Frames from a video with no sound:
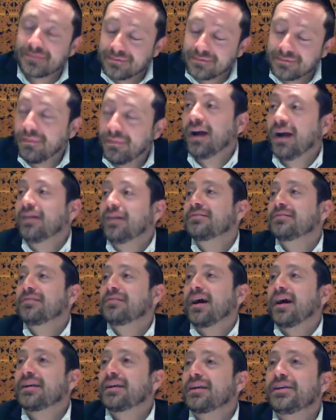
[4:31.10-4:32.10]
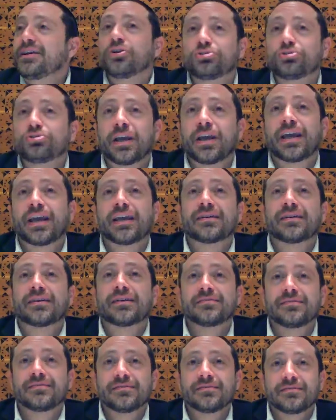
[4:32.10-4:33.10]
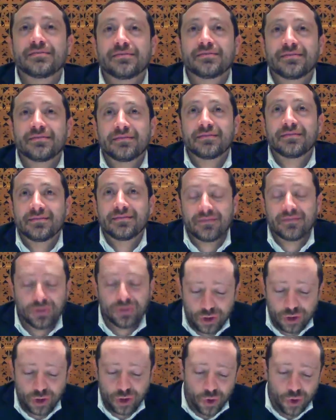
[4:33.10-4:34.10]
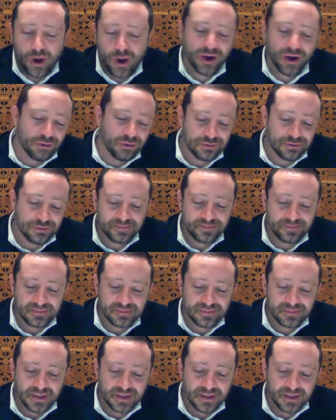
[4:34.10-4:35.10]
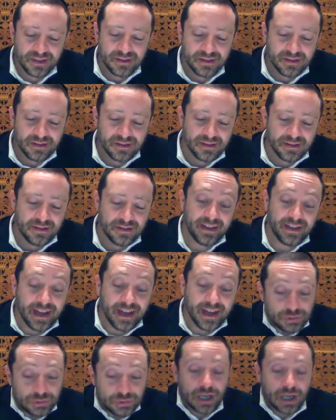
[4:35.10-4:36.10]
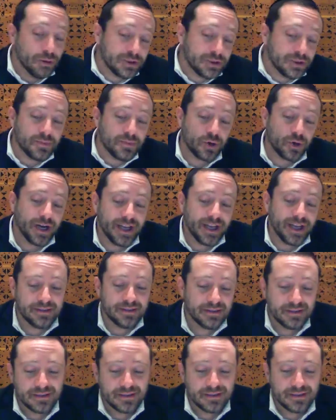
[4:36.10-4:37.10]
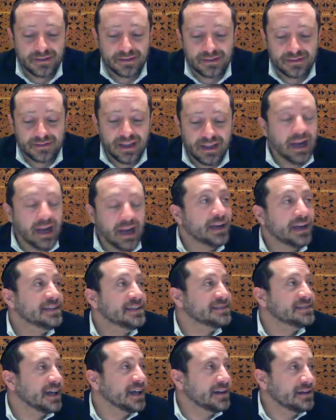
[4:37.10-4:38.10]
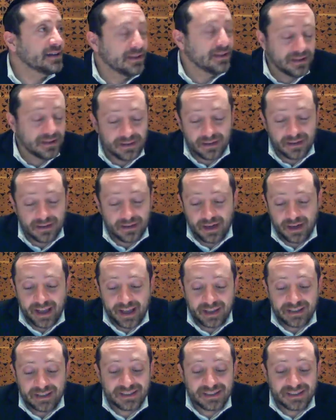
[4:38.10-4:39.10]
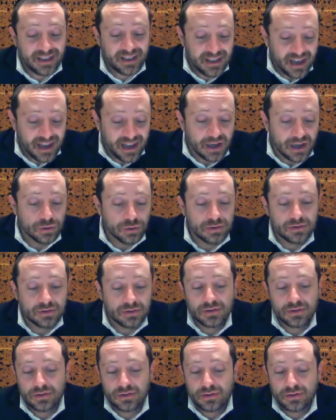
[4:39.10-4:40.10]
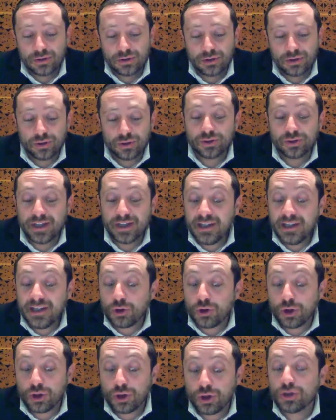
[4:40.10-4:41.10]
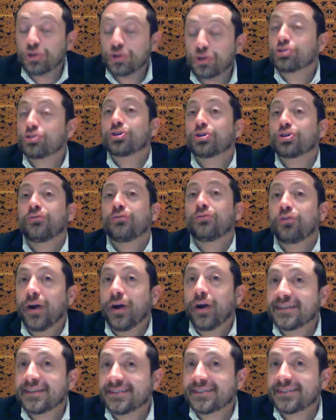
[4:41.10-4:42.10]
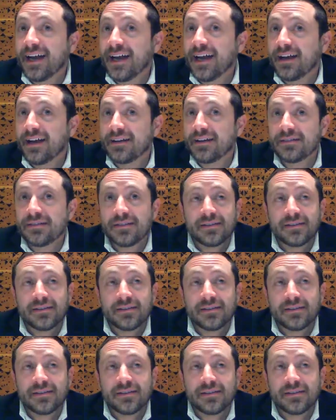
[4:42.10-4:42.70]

Va, a sé quién. yo lo hago. Y llegamos al último rey de la lista, el rey donde dijo, yo no tengo fuerza